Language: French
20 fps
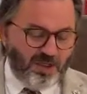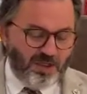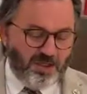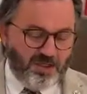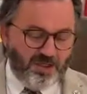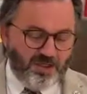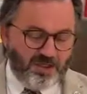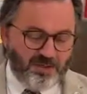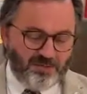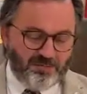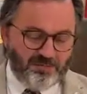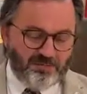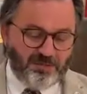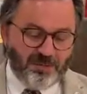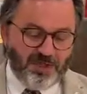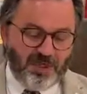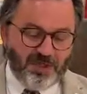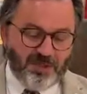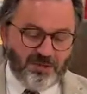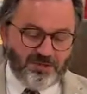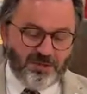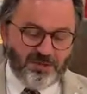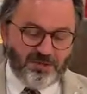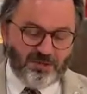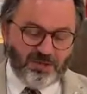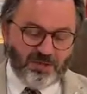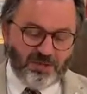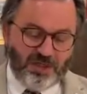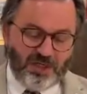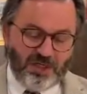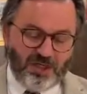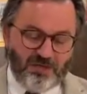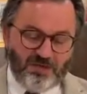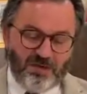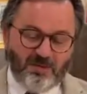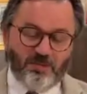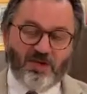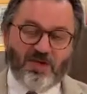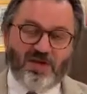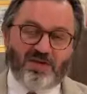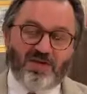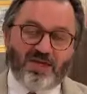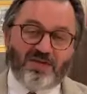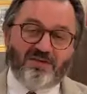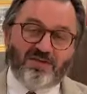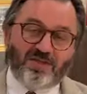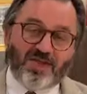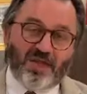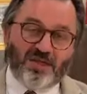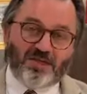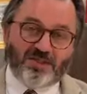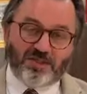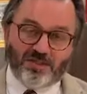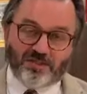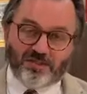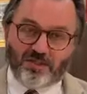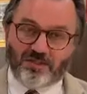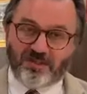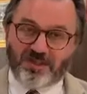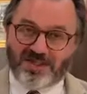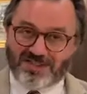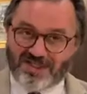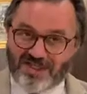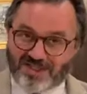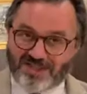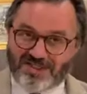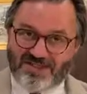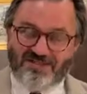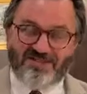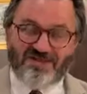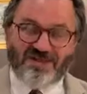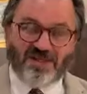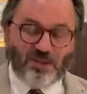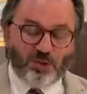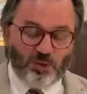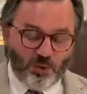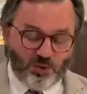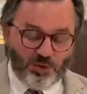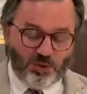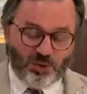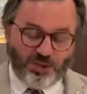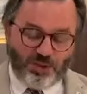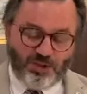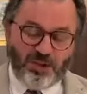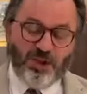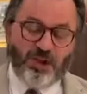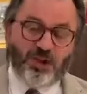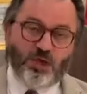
Euh, adoption du règlement pour la tarification donc des activités d'automne.